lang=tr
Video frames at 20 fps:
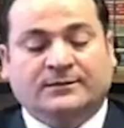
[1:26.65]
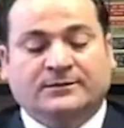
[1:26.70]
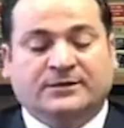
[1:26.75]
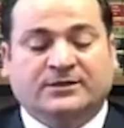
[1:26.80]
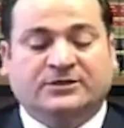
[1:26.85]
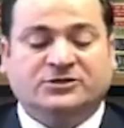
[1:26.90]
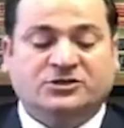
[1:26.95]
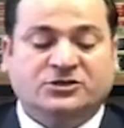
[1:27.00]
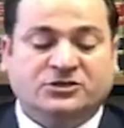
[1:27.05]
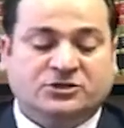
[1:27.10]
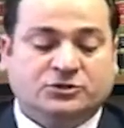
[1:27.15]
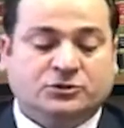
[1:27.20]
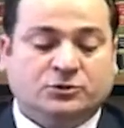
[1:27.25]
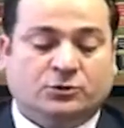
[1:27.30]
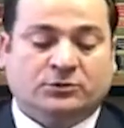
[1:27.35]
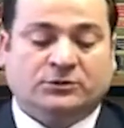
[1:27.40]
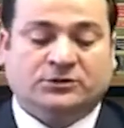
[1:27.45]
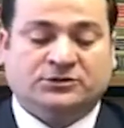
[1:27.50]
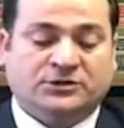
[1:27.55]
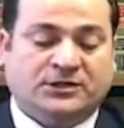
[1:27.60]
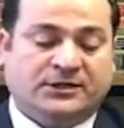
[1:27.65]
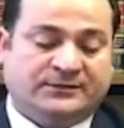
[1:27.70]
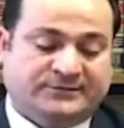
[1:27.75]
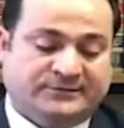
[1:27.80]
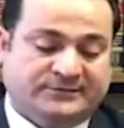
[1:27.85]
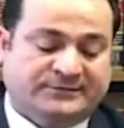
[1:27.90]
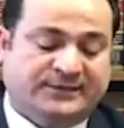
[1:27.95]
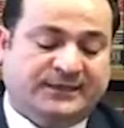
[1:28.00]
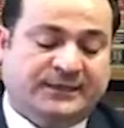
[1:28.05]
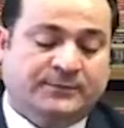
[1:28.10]
geçiş
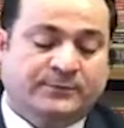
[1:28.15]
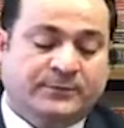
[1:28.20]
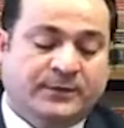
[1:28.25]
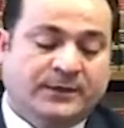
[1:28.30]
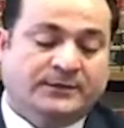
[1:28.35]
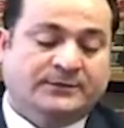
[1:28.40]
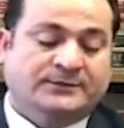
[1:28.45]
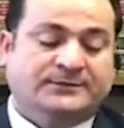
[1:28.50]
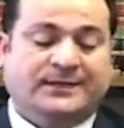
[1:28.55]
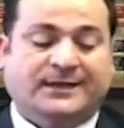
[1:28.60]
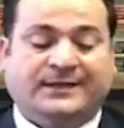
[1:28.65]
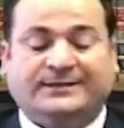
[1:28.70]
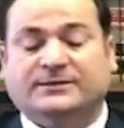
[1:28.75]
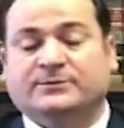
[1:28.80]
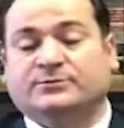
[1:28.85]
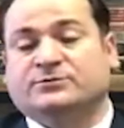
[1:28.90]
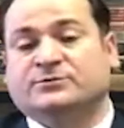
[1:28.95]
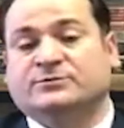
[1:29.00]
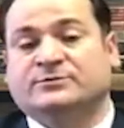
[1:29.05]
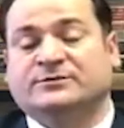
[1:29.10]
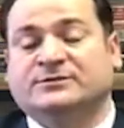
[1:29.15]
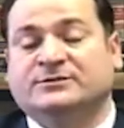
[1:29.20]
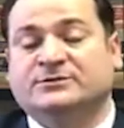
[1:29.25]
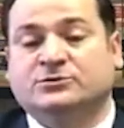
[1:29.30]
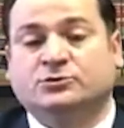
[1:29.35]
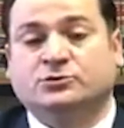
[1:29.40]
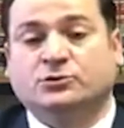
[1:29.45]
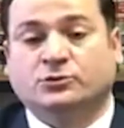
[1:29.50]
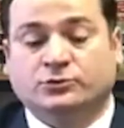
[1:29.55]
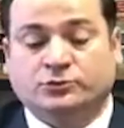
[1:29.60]
olacaktır deyip takipçimizin
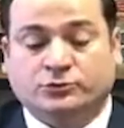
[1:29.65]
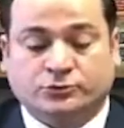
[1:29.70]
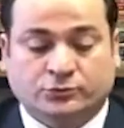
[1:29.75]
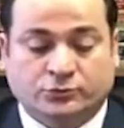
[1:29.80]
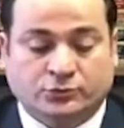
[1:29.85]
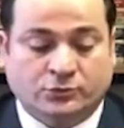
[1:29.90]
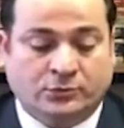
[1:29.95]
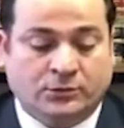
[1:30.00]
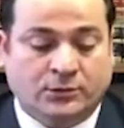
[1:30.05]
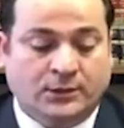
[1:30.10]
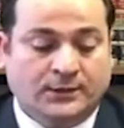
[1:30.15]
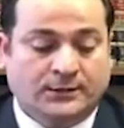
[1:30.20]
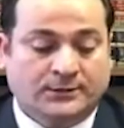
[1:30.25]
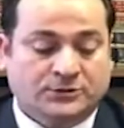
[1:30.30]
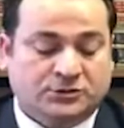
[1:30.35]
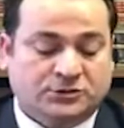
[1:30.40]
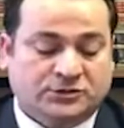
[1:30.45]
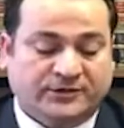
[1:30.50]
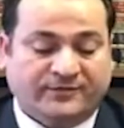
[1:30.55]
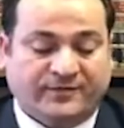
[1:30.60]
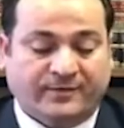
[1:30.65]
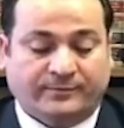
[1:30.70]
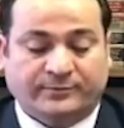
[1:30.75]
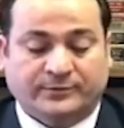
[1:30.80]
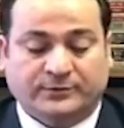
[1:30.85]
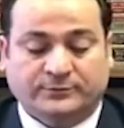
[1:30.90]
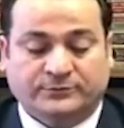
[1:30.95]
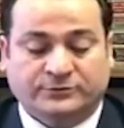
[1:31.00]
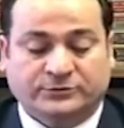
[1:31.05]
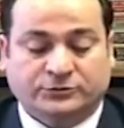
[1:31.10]
sorusunu
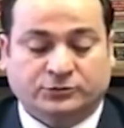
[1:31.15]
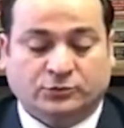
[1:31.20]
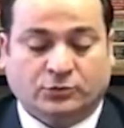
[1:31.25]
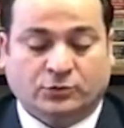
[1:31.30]
cevaplamış